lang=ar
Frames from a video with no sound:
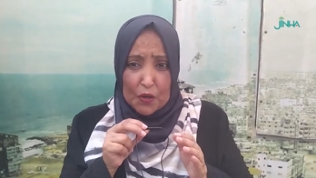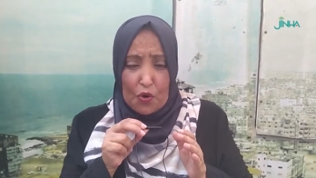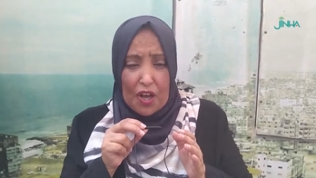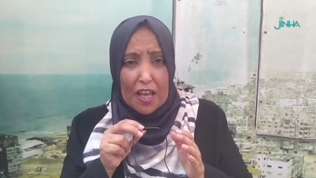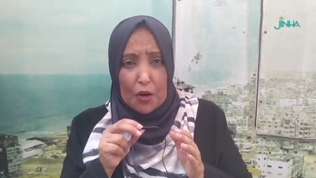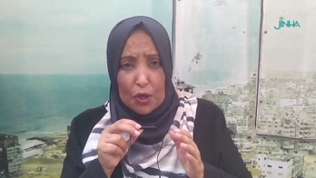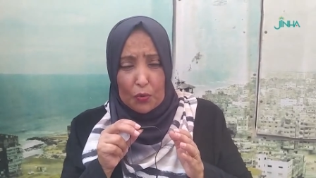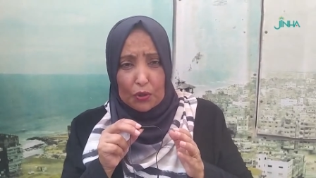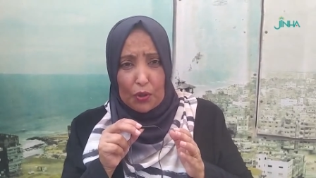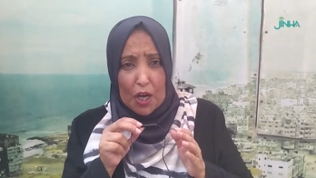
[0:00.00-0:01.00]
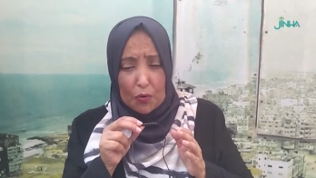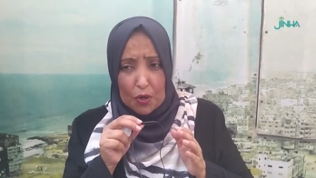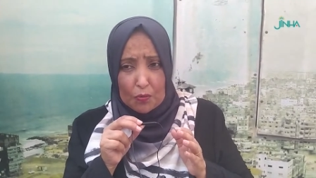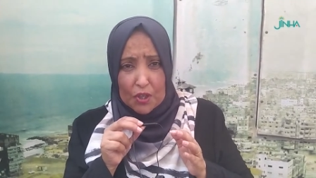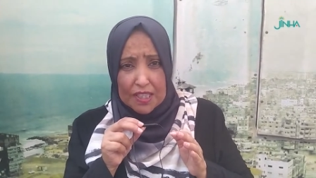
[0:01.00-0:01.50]
نحاول
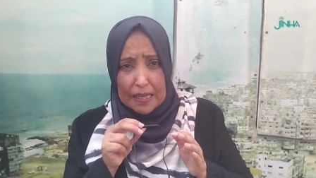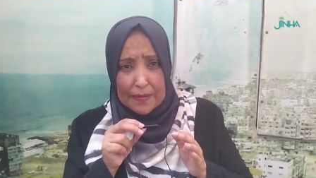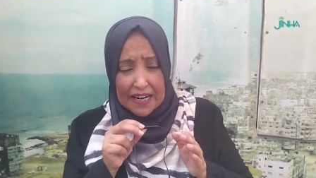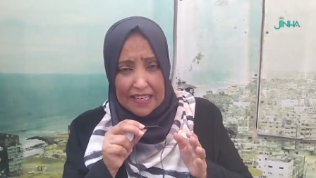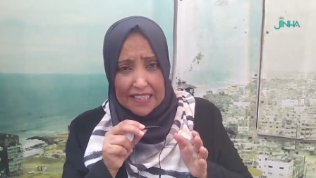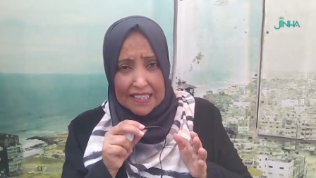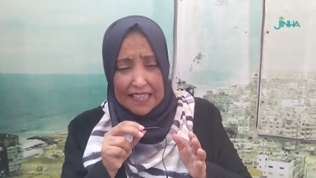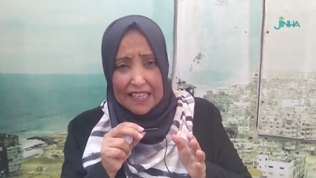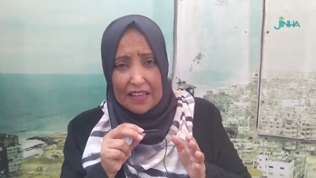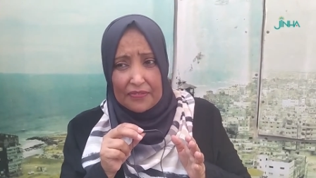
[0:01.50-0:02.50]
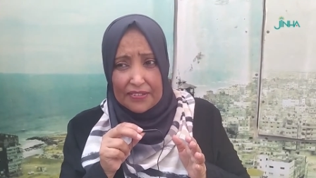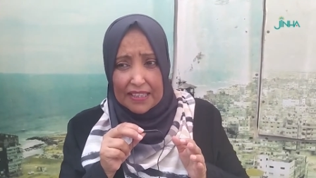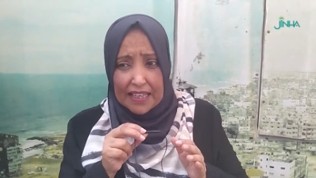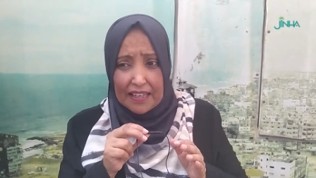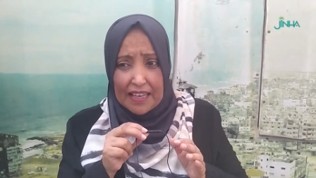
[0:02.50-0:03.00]
وتحاول المؤسسة المراكز
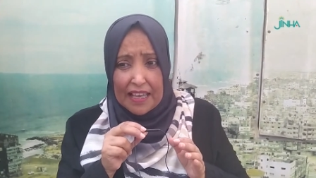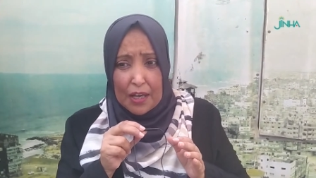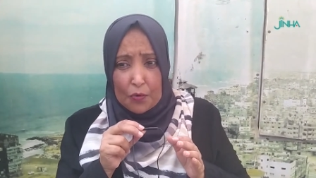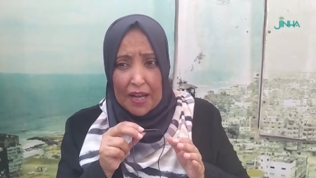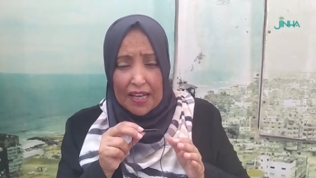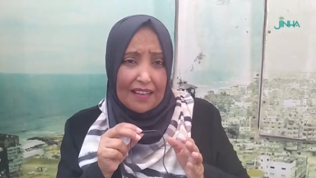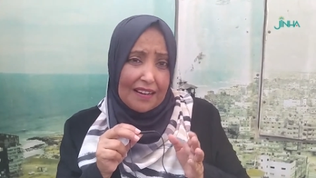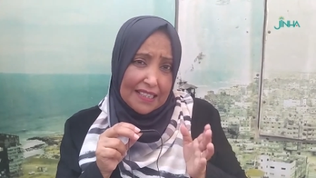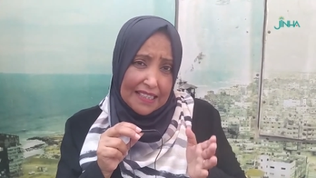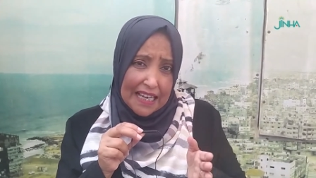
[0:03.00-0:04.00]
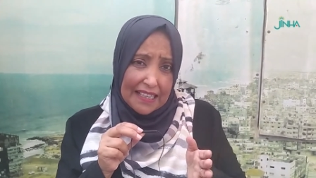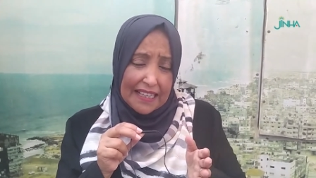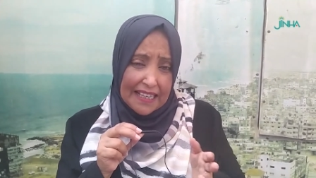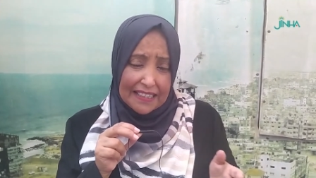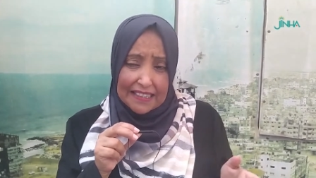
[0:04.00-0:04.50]
الثقافية وعلى رأسها
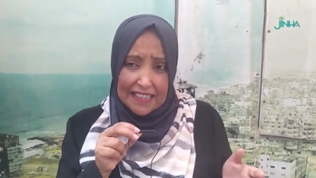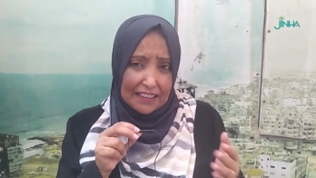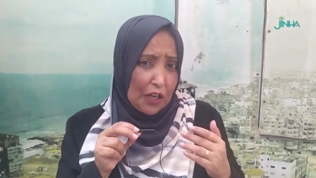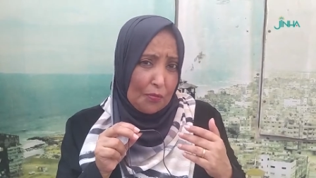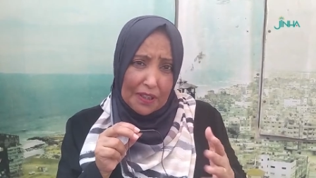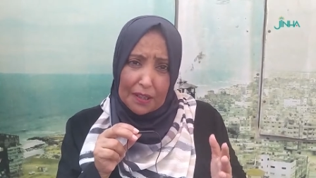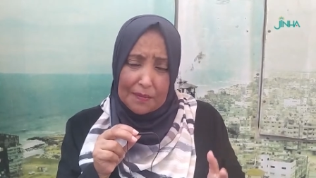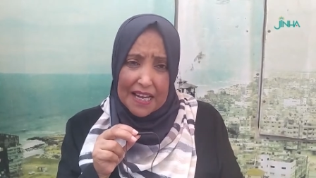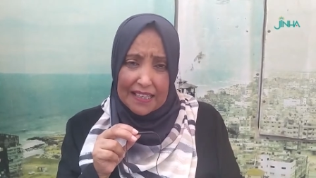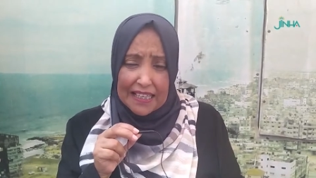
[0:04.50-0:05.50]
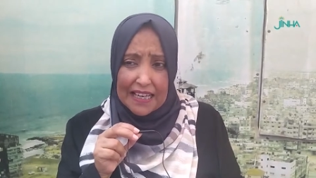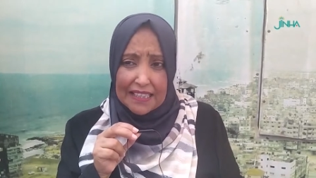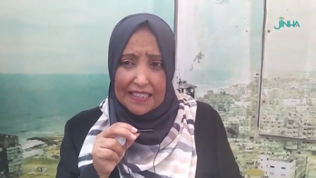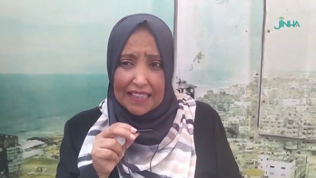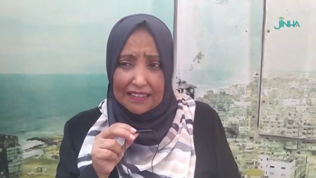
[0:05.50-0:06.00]
كان عنيات أو من ضمنها كان
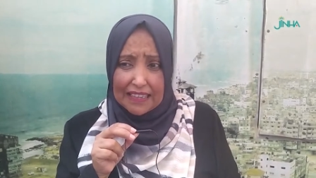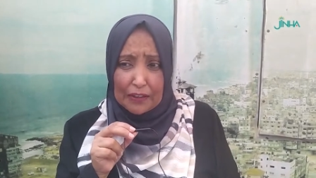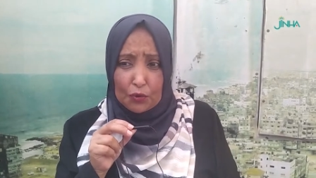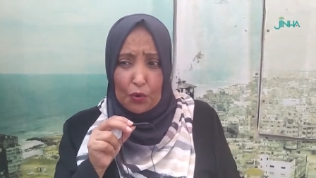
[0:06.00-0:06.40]
عنيات أن